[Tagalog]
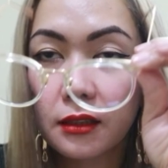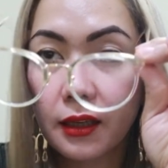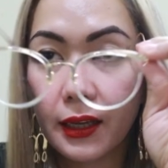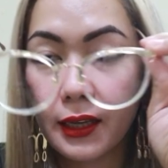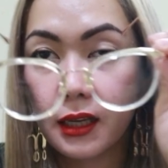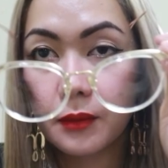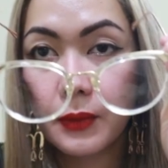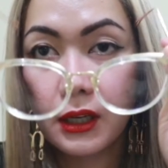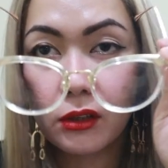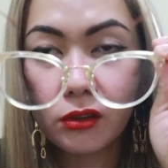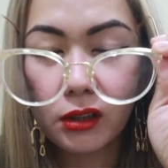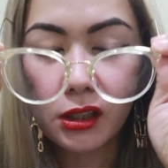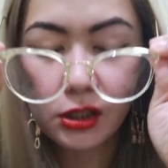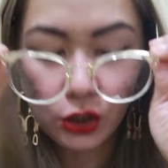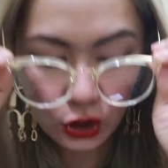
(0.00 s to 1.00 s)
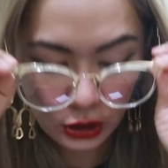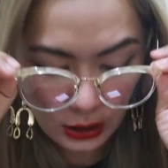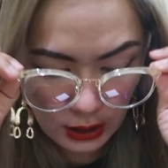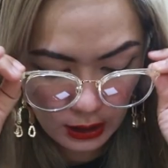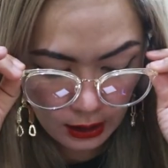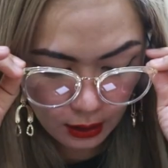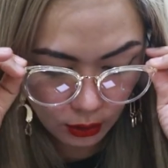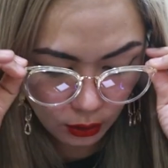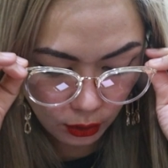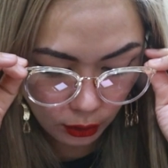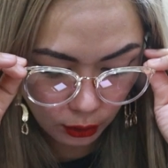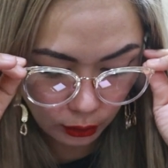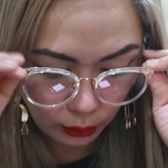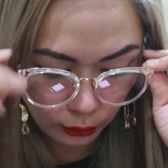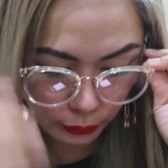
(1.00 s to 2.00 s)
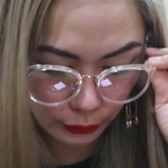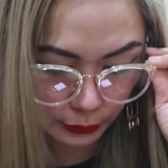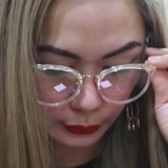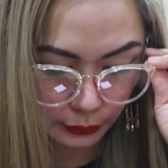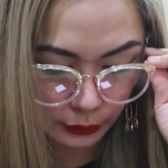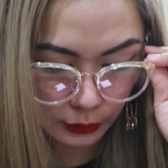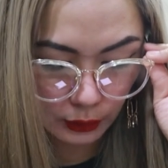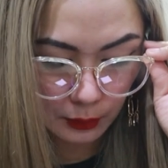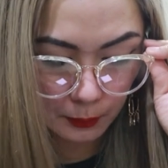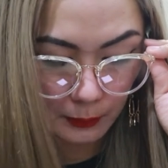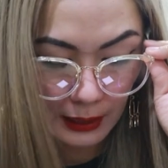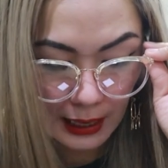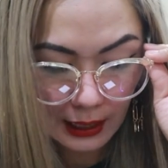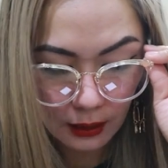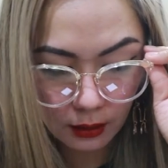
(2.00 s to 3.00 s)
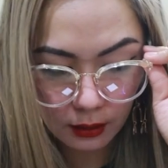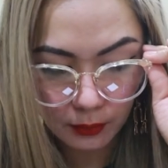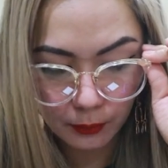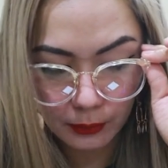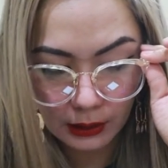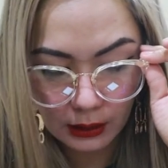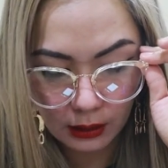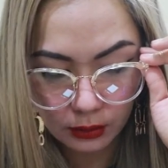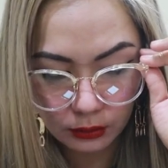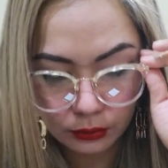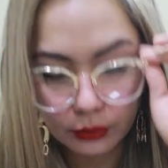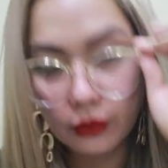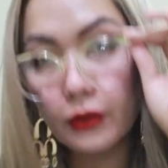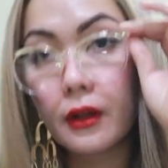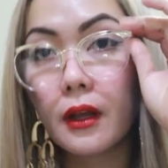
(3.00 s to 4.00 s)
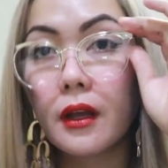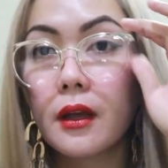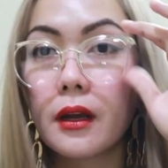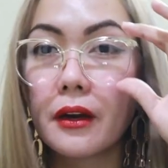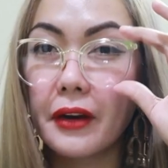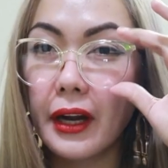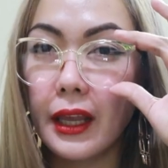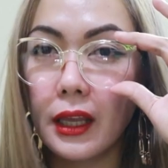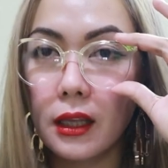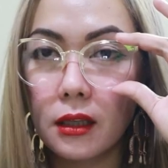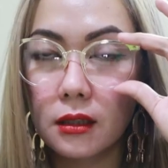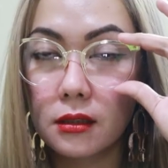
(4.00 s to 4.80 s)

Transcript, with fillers: Ayan. Meron din siyang color black, brown, gray.